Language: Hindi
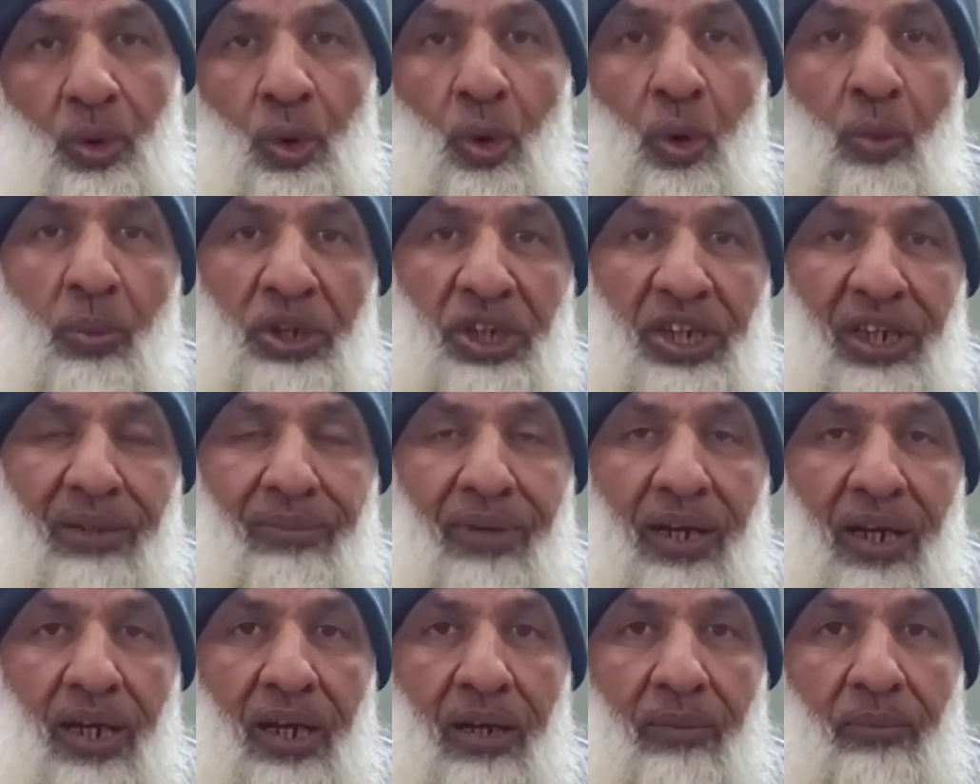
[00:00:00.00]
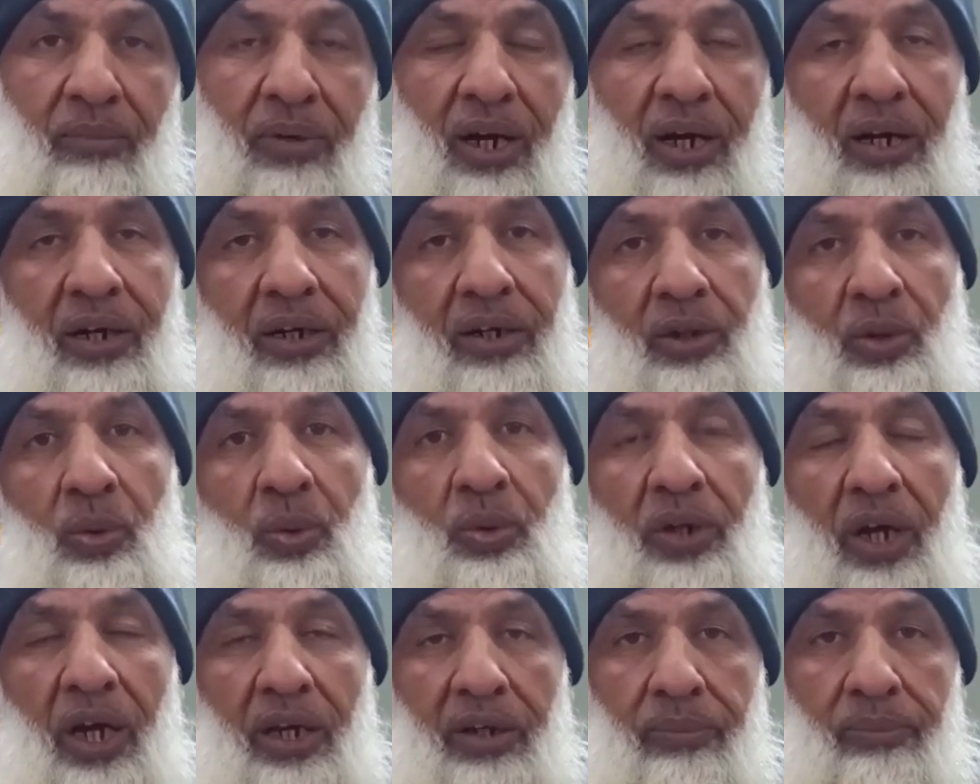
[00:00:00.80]
जो बच्चे मैं बाहर
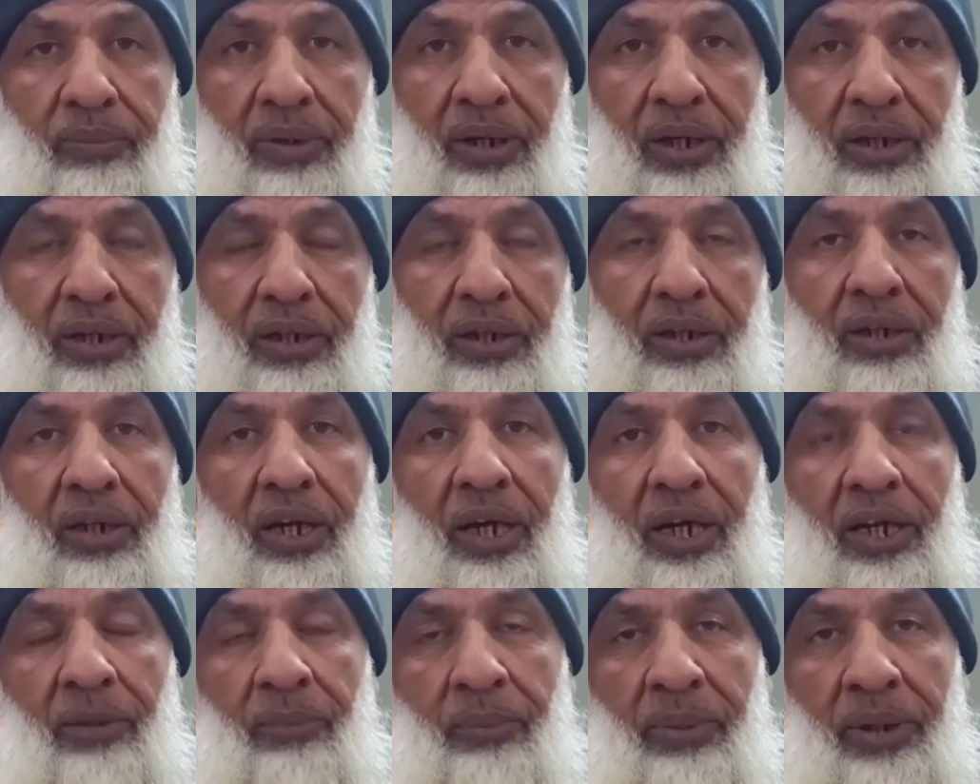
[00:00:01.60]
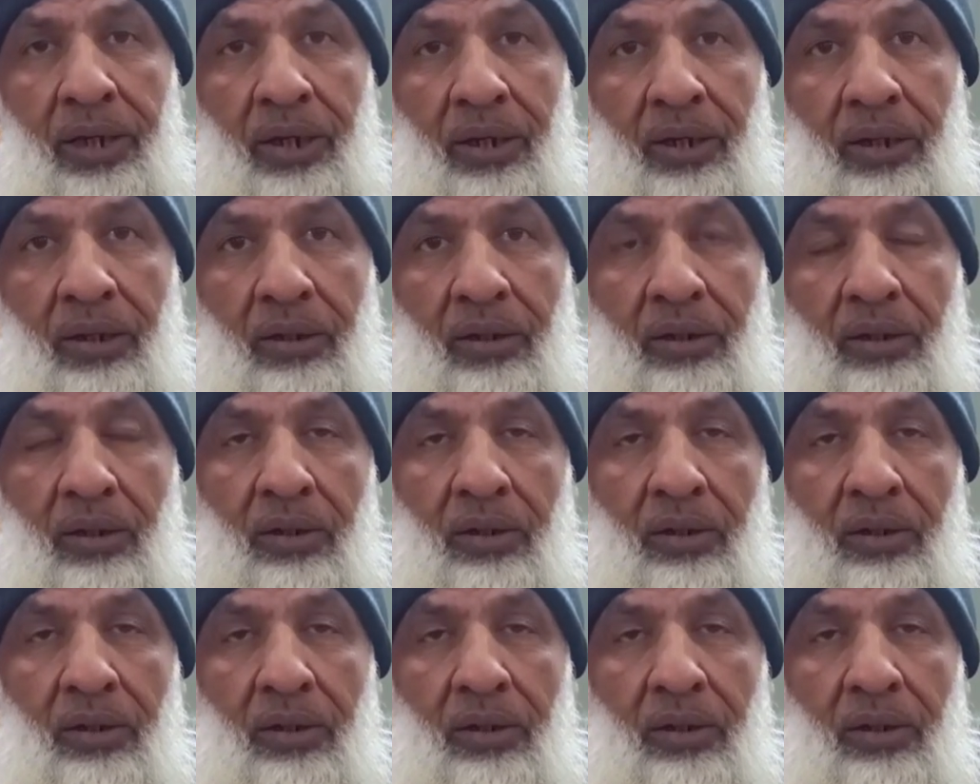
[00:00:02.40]
न्यूयॉर्क में इंग्लैंड में